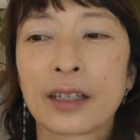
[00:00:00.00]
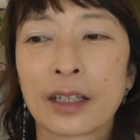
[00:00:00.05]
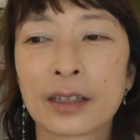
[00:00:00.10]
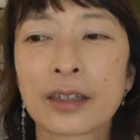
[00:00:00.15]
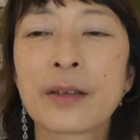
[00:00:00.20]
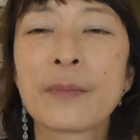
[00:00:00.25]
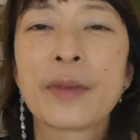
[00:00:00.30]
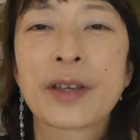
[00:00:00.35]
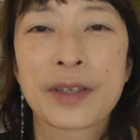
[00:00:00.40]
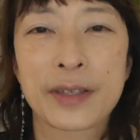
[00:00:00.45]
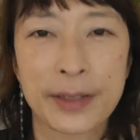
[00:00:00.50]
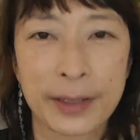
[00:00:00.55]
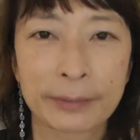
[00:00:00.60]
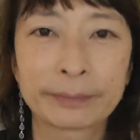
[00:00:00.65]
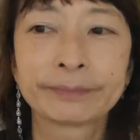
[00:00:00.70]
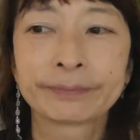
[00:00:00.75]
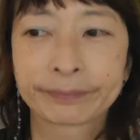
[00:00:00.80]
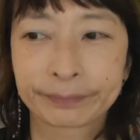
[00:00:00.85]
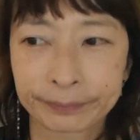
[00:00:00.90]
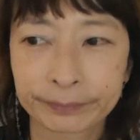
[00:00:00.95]
やってまし
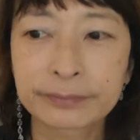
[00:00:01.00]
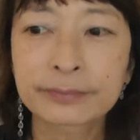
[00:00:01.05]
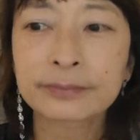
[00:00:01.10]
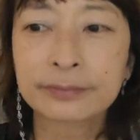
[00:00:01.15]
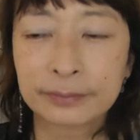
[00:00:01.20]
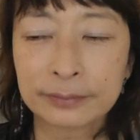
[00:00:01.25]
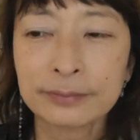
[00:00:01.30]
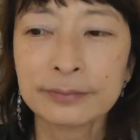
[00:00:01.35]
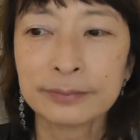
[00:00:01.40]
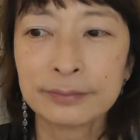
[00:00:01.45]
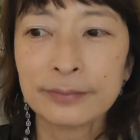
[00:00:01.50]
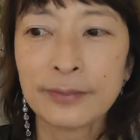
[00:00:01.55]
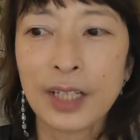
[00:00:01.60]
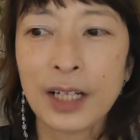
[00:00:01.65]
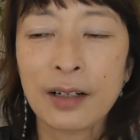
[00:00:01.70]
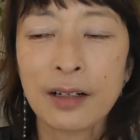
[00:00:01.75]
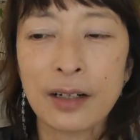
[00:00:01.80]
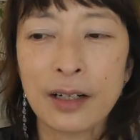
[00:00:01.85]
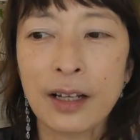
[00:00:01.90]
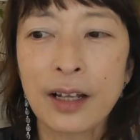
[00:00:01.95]
た。
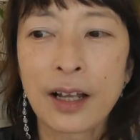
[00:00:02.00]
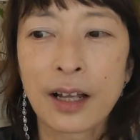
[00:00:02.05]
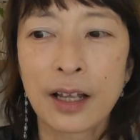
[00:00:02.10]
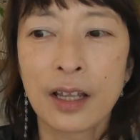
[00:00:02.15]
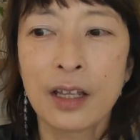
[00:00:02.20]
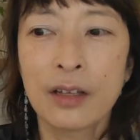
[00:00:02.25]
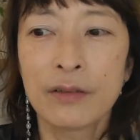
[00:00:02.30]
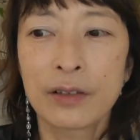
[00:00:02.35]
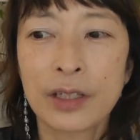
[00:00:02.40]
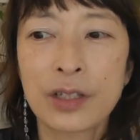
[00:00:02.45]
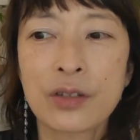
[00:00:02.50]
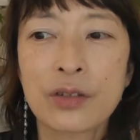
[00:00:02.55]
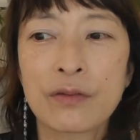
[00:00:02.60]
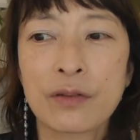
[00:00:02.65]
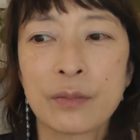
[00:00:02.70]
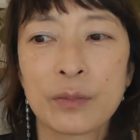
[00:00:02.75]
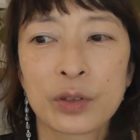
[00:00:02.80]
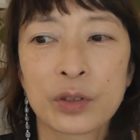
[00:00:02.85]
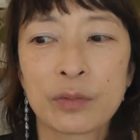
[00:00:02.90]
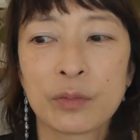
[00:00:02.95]
だから私
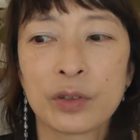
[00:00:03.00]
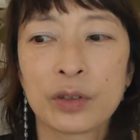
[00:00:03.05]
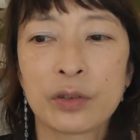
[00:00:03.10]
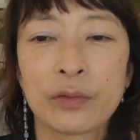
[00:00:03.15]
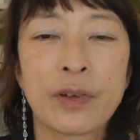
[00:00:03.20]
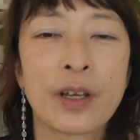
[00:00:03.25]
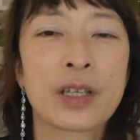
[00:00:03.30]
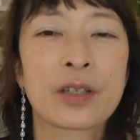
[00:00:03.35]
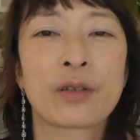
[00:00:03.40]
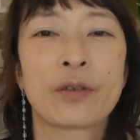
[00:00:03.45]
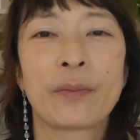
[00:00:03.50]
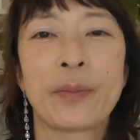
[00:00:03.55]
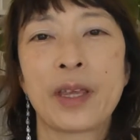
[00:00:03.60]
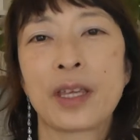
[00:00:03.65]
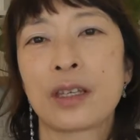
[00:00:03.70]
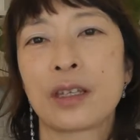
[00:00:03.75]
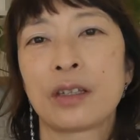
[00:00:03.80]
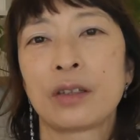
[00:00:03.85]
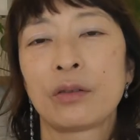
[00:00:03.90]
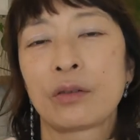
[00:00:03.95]
はもともと
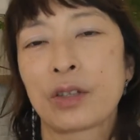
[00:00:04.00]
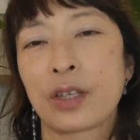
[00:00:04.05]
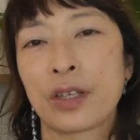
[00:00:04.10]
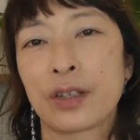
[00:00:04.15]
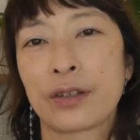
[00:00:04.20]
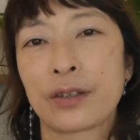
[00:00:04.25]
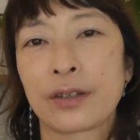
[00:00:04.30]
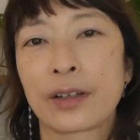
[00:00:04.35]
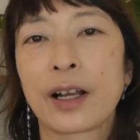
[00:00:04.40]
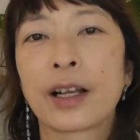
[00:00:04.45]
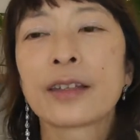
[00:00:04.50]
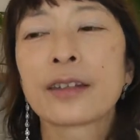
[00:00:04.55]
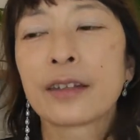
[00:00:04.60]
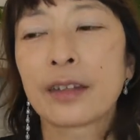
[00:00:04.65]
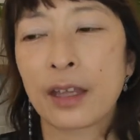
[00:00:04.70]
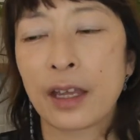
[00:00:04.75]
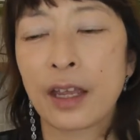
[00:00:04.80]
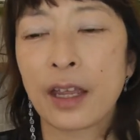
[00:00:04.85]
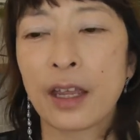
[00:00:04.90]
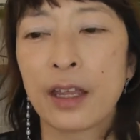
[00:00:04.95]
ファーストペンギンの気質があっ
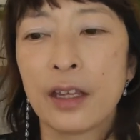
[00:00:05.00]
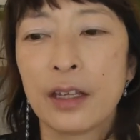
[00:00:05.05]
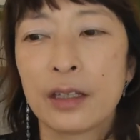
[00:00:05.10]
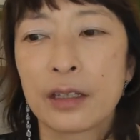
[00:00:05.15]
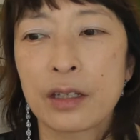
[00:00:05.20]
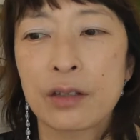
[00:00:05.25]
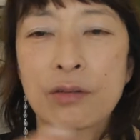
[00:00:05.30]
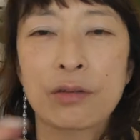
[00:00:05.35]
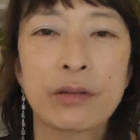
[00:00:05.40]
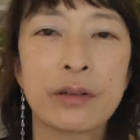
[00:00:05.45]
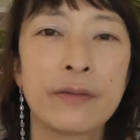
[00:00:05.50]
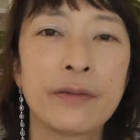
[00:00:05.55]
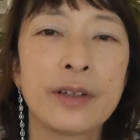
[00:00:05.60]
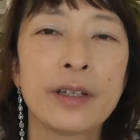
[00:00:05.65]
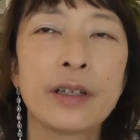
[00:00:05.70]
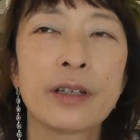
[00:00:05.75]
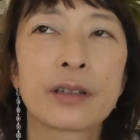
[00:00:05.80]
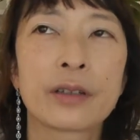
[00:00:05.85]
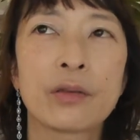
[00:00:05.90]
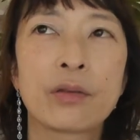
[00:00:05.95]
てでそれ
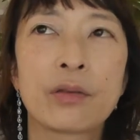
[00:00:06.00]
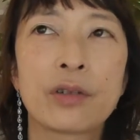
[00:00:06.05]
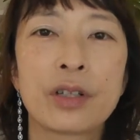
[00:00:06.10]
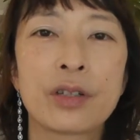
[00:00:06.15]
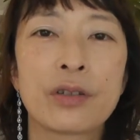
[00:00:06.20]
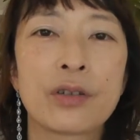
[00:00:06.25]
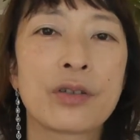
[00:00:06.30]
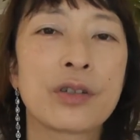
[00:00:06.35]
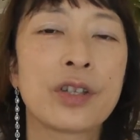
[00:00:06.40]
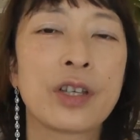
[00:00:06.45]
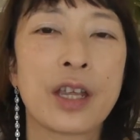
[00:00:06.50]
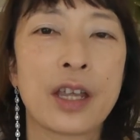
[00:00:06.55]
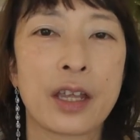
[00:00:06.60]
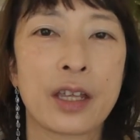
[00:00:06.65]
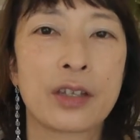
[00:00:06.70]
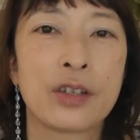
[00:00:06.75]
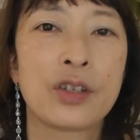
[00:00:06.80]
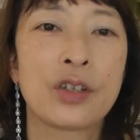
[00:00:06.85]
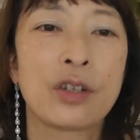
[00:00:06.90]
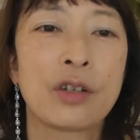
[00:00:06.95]
は独立自
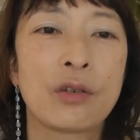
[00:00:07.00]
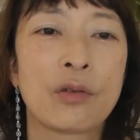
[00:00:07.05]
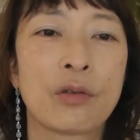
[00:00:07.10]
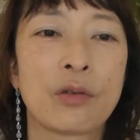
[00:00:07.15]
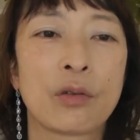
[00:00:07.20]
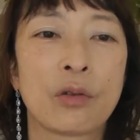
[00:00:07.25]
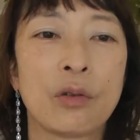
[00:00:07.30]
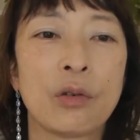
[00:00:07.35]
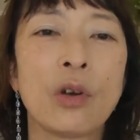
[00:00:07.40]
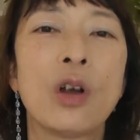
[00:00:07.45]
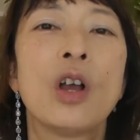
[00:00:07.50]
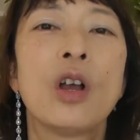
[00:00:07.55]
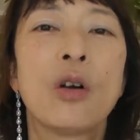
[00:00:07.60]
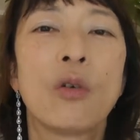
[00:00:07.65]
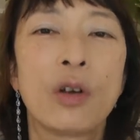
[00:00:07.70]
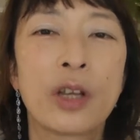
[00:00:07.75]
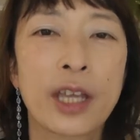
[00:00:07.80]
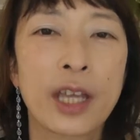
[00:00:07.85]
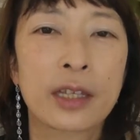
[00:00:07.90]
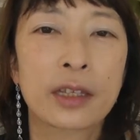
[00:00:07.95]
営事業を
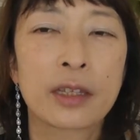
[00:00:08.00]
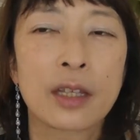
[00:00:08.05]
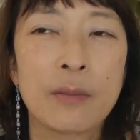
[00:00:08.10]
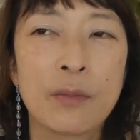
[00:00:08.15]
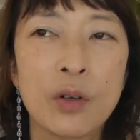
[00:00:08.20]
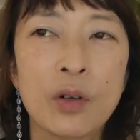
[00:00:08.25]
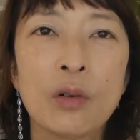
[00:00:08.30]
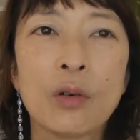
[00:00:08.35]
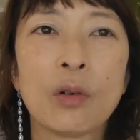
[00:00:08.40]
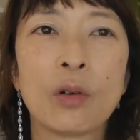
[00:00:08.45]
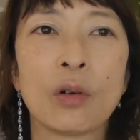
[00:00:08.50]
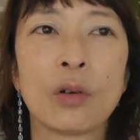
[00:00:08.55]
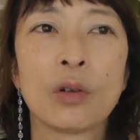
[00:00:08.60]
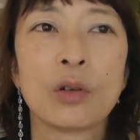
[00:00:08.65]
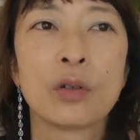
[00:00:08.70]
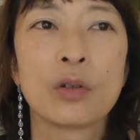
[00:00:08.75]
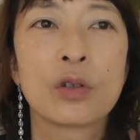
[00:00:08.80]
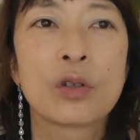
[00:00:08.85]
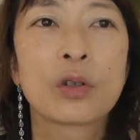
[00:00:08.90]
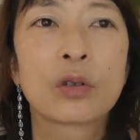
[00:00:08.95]
やっても
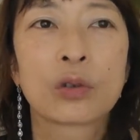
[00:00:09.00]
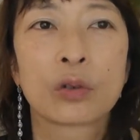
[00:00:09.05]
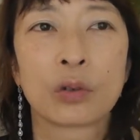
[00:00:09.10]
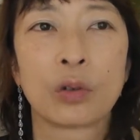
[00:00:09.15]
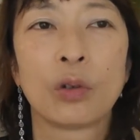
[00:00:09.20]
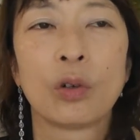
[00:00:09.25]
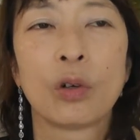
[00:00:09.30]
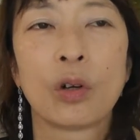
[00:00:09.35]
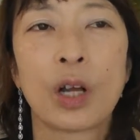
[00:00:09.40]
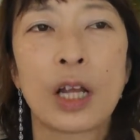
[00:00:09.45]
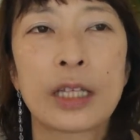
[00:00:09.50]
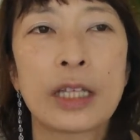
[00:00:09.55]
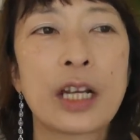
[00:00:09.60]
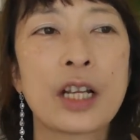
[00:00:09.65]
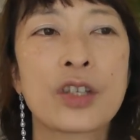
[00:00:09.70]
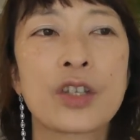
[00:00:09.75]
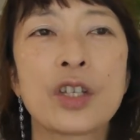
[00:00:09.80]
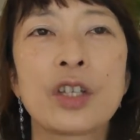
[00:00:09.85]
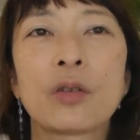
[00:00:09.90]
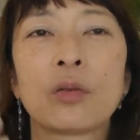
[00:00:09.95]
ずっと
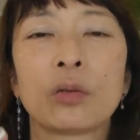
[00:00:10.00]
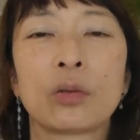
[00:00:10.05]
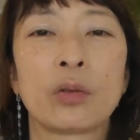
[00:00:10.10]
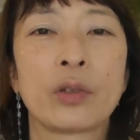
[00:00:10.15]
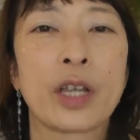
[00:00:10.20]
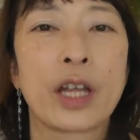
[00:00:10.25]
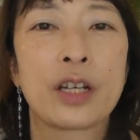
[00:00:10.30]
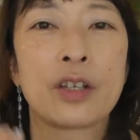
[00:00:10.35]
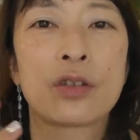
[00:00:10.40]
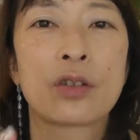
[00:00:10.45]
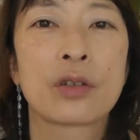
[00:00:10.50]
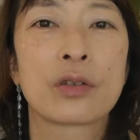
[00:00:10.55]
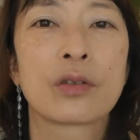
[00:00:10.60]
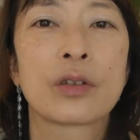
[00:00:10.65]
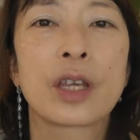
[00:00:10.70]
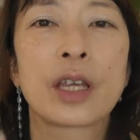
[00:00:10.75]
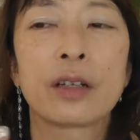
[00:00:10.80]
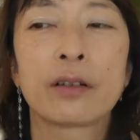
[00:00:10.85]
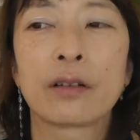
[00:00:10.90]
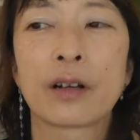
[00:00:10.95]
新しいことをやり続
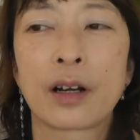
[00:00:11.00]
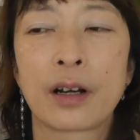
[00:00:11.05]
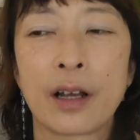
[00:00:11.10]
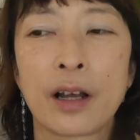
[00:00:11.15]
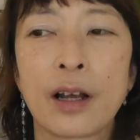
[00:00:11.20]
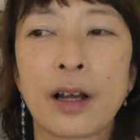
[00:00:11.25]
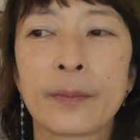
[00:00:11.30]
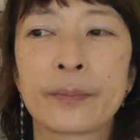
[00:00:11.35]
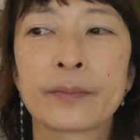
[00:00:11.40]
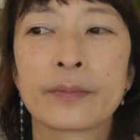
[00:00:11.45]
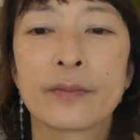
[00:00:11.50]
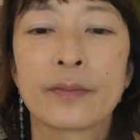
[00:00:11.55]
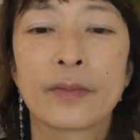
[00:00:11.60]
けるから、